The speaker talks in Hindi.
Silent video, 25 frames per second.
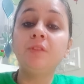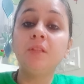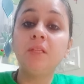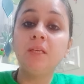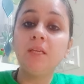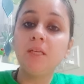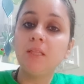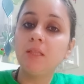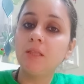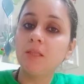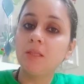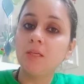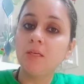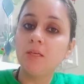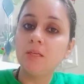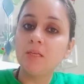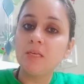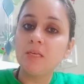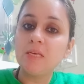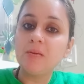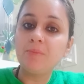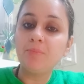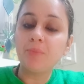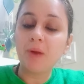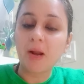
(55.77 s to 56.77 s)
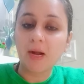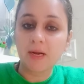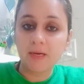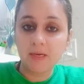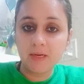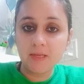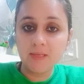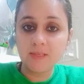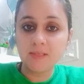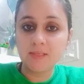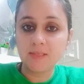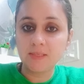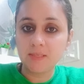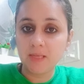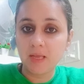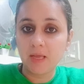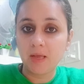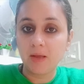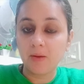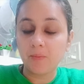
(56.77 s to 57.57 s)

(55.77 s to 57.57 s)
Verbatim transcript: तीन दिन की प्रैक्टिस से